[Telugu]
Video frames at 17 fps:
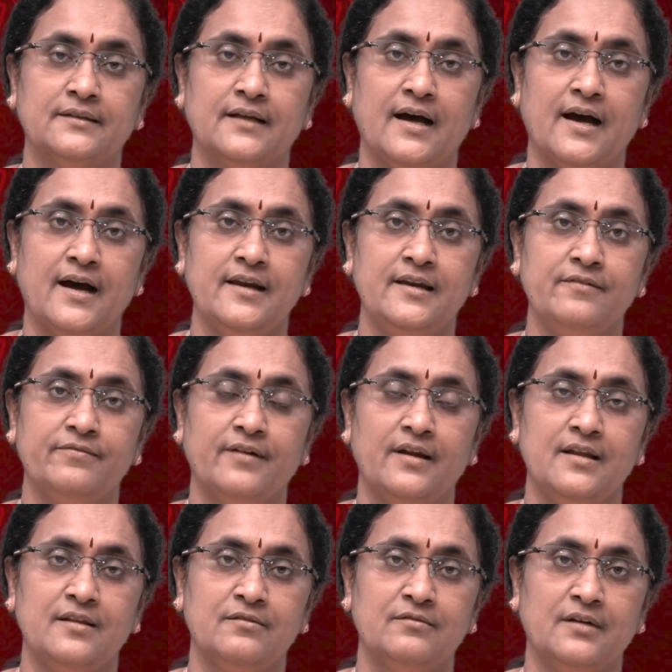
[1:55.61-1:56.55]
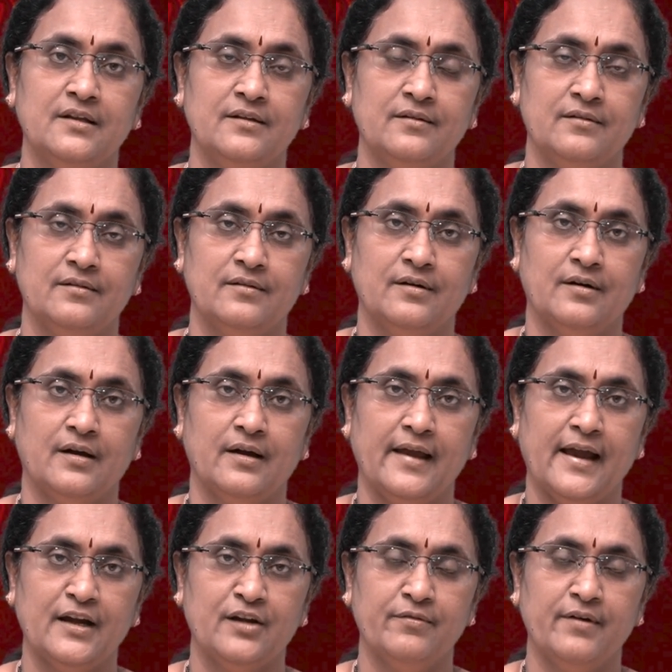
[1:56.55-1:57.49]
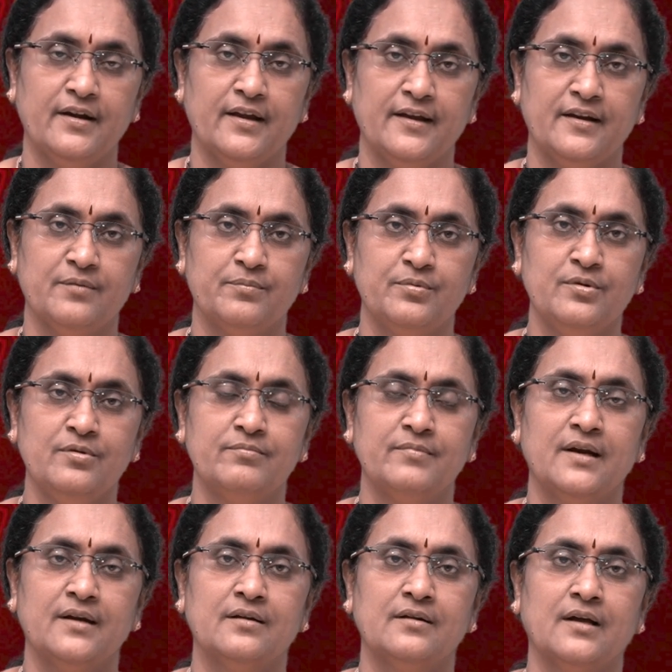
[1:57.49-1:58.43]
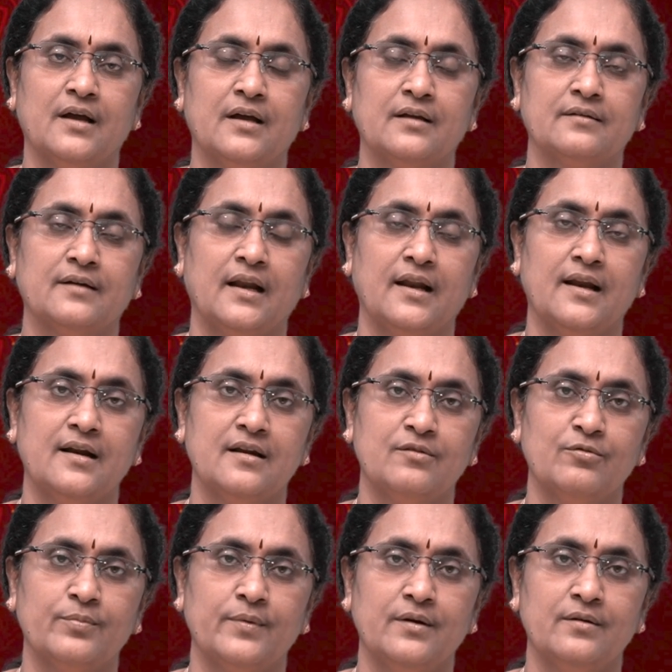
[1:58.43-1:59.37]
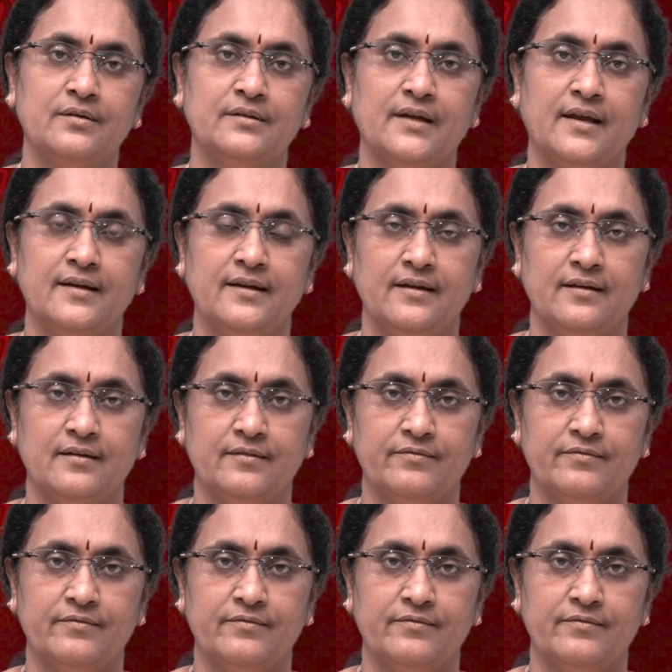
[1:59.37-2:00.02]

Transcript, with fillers: దాని ఫలితం అది యాక్టివేట్ అయినప్పుడు మనకి ఆ కళల రూపంలో దాని